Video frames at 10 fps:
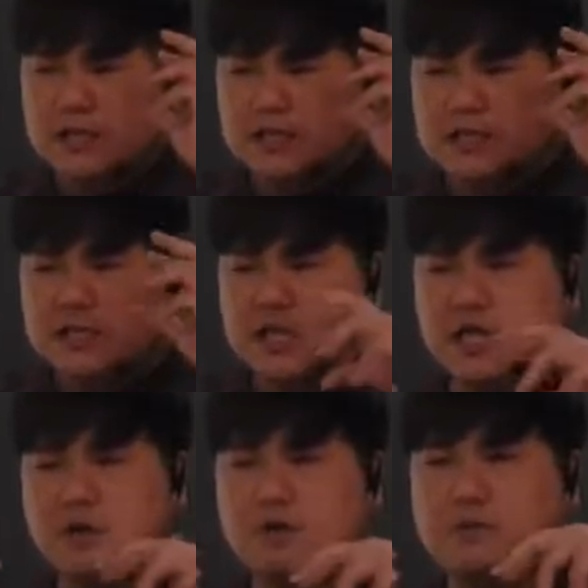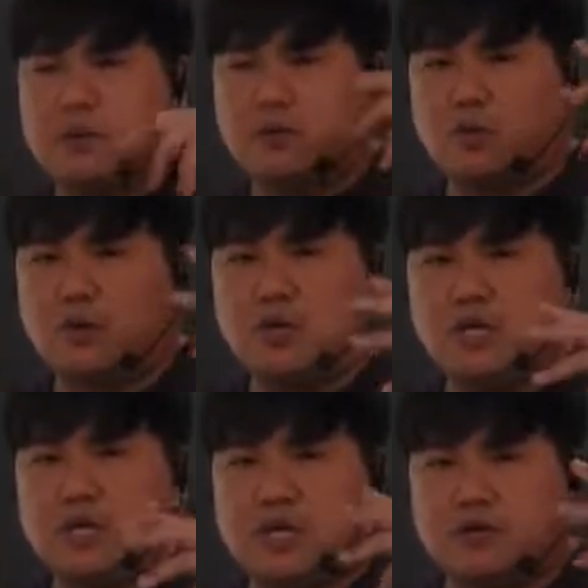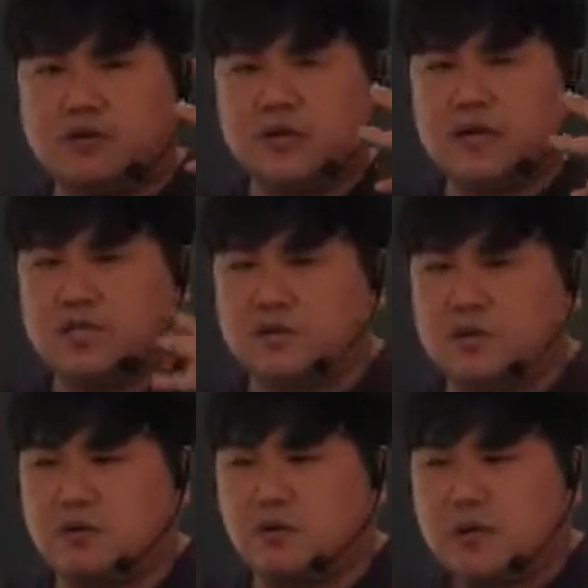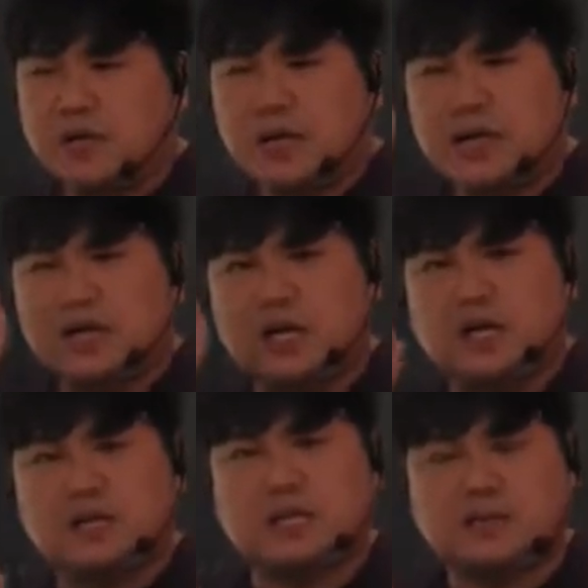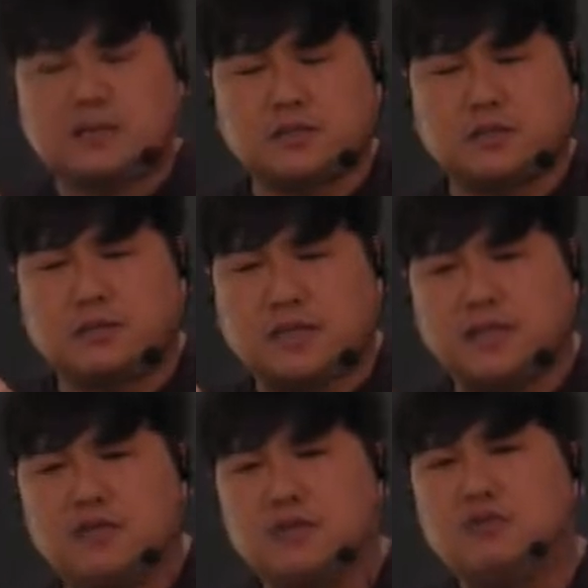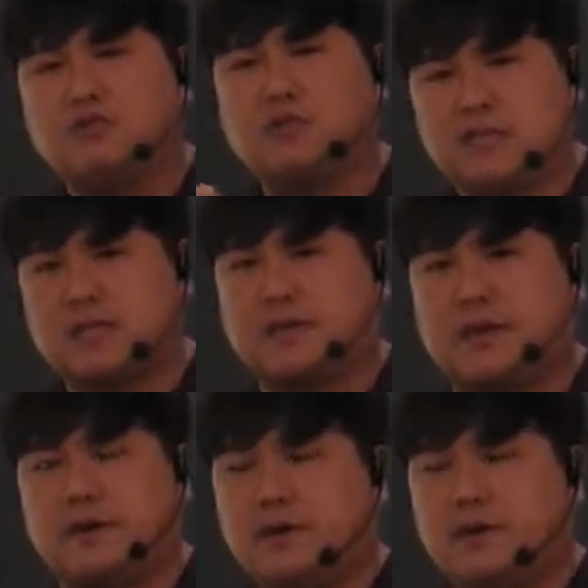시나리오를 막 돌리려고 생각하지 말고 하나를 잡아서 맞는 이유를 찾아봐요.